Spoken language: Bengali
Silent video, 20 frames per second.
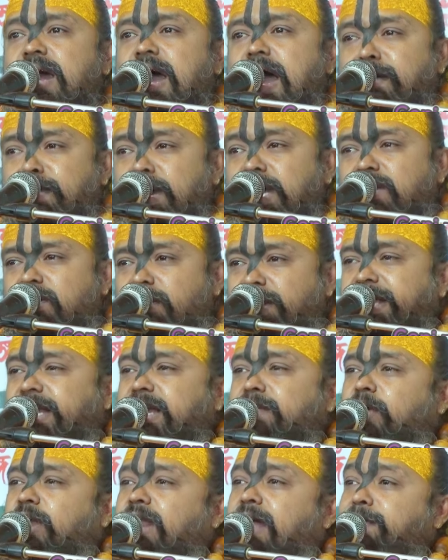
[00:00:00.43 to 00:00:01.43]
আমাকে
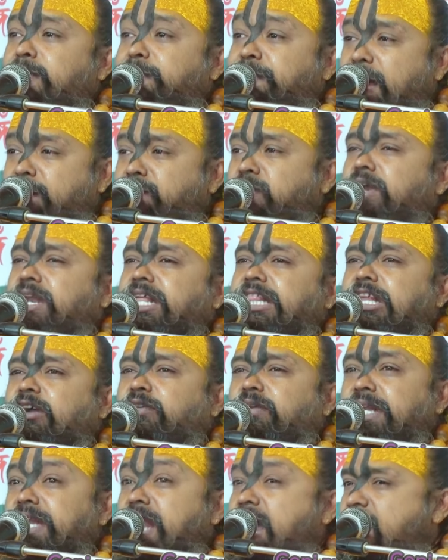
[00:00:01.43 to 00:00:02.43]
অনেকে বলে আমি ব্রাহ্মণ নিন্দা
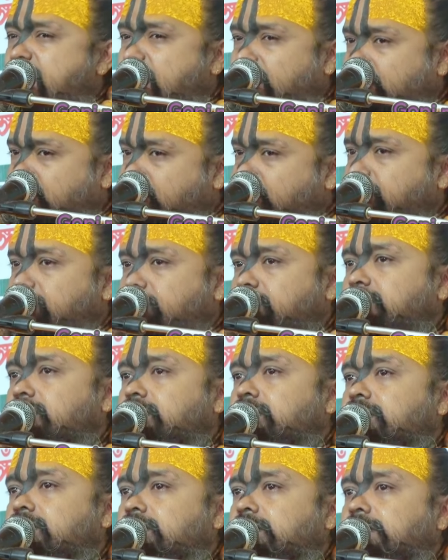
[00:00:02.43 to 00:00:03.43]
করি না
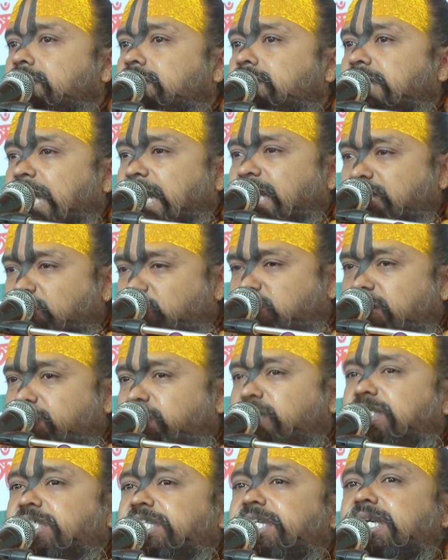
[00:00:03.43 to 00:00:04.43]
চ্যালেঞ্জ করে
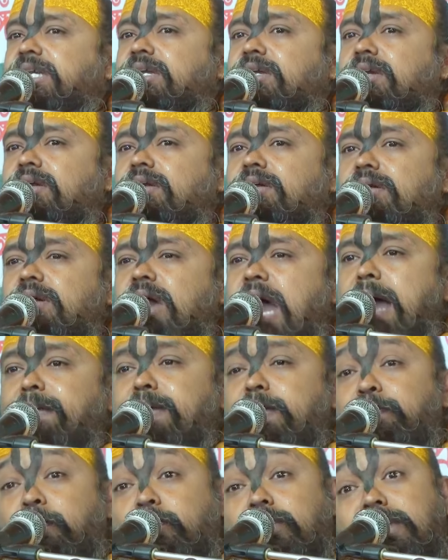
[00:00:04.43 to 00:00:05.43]
বলছি
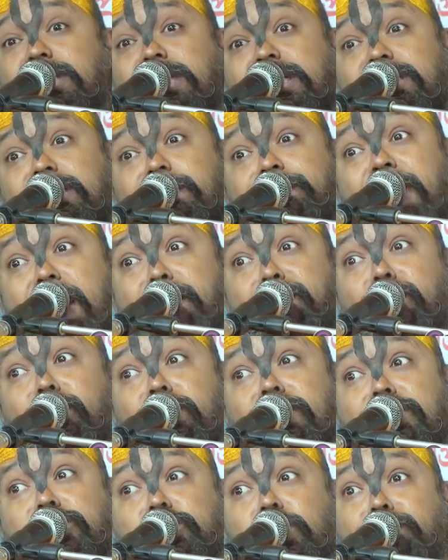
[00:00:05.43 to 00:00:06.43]
আমি প্রত্যেকটা
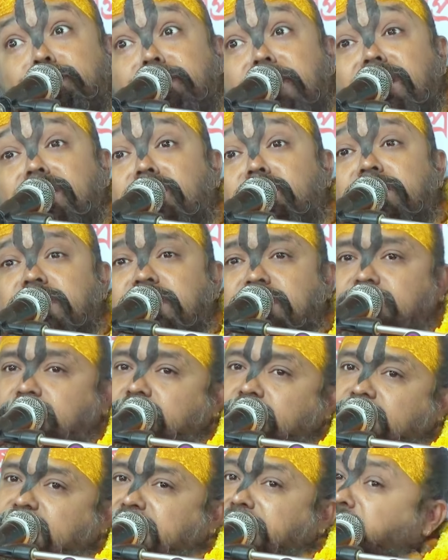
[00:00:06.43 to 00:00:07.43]
ব্রাহ্মণকে সম্মান করি
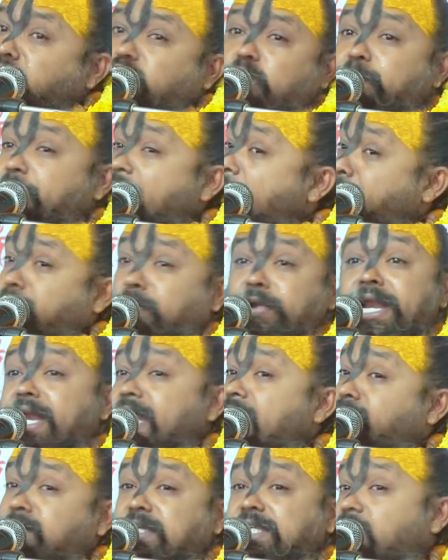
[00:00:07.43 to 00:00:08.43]
কিন্তু
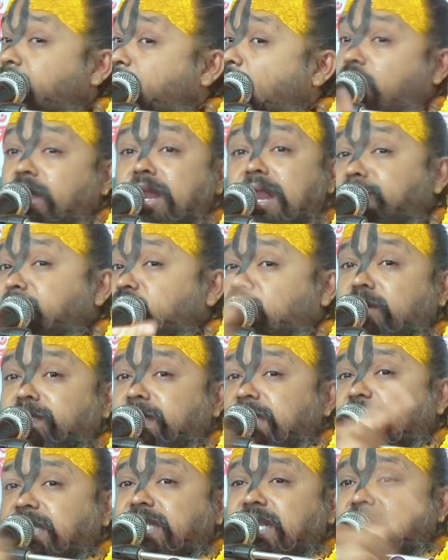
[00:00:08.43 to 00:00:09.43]
ব্রাহ্মণের নামে যারা ভণ্ডামি
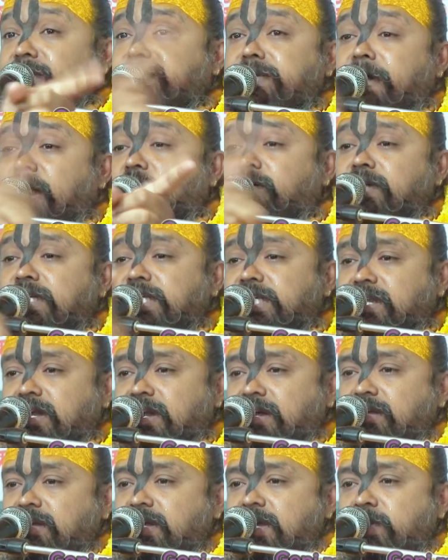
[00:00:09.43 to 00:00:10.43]
করবে তাদেরকে আমি ভালোবাসি
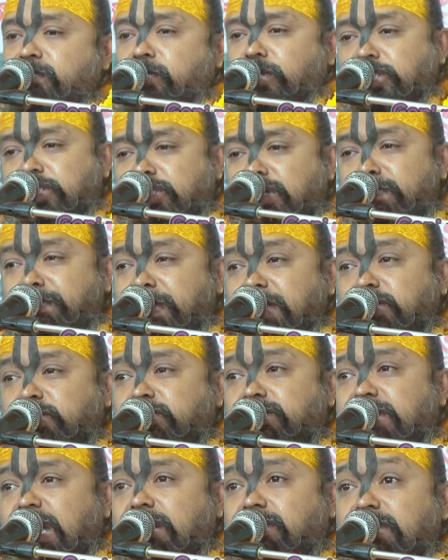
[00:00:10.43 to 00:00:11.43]
না বৈষ্ণবকে
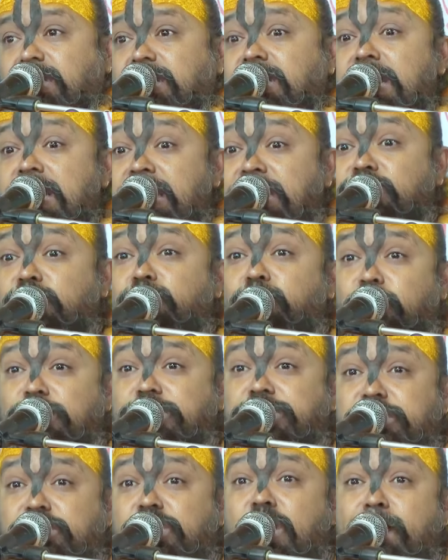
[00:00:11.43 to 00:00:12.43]
শ্রদ্ধা করি কিন্তু
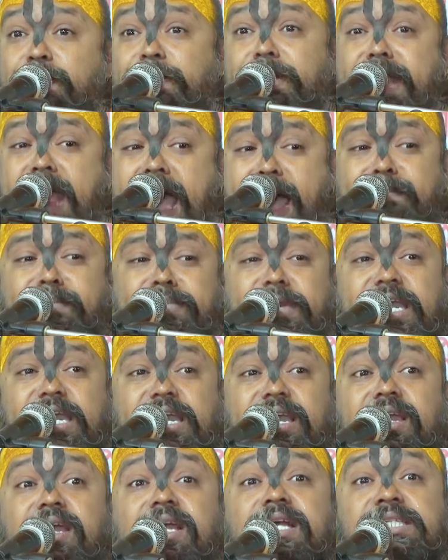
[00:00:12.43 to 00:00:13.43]
বৈষ্ণব
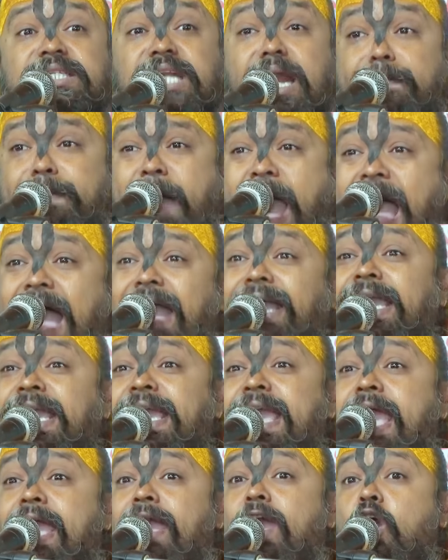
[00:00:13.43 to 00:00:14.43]
নামকে যারা
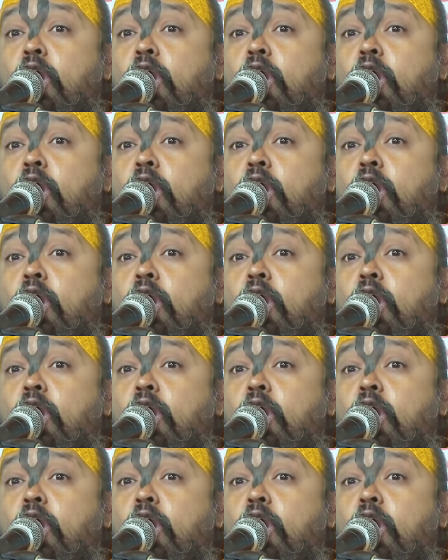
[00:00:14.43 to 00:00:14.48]
ভাঙিয়ে